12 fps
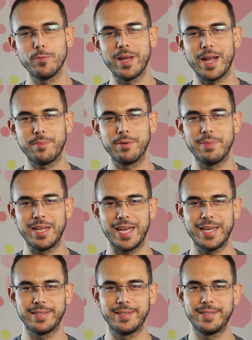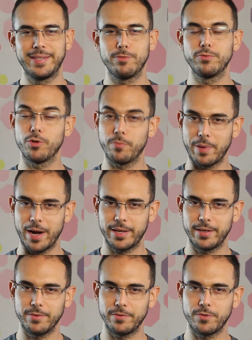que Uberaba merece ser um
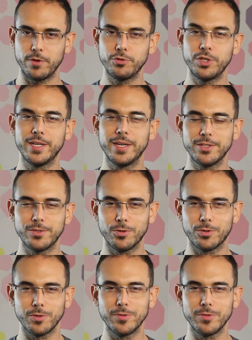geoparque foi o gigante Dr.